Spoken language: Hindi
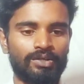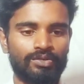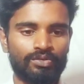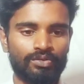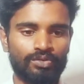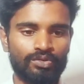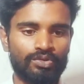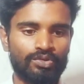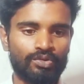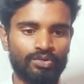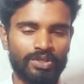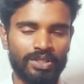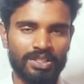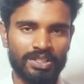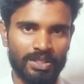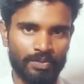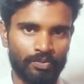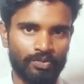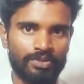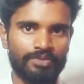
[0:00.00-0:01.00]
सो दोस्तों ये
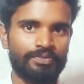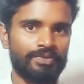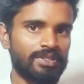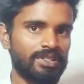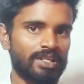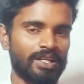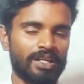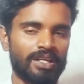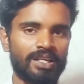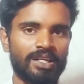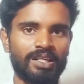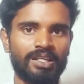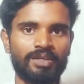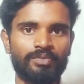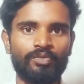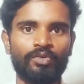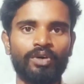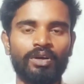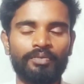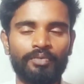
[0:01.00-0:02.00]
सब कुछ फीचर रहेंगे इन
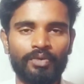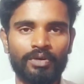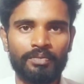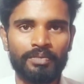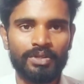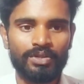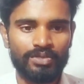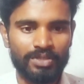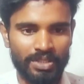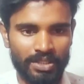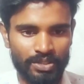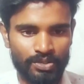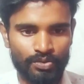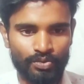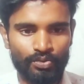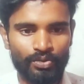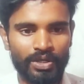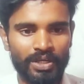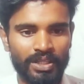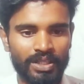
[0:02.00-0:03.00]
मोबाइल फ़ोन में तो चलिए
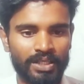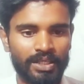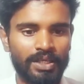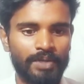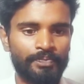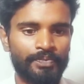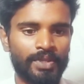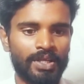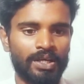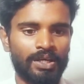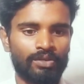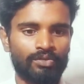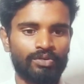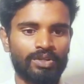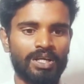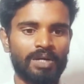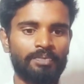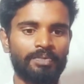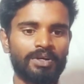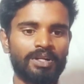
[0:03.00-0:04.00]
शुरू करते हैं तो
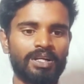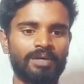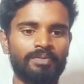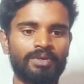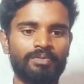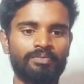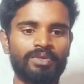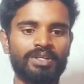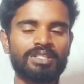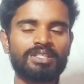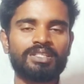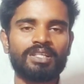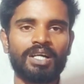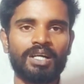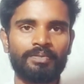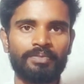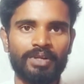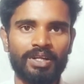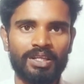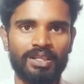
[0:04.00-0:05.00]
यहाँ पर हम नंबर
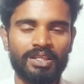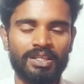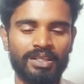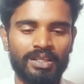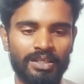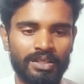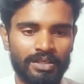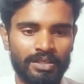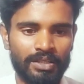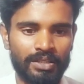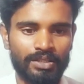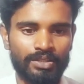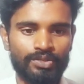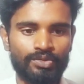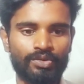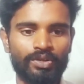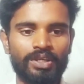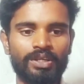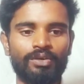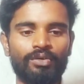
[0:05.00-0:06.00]
चार में रखते हैं
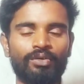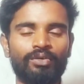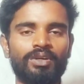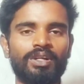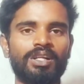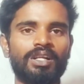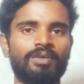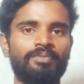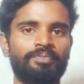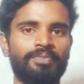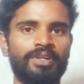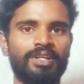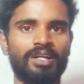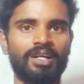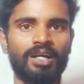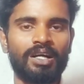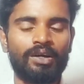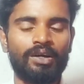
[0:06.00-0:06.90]
जो कि ओनर कंपनी का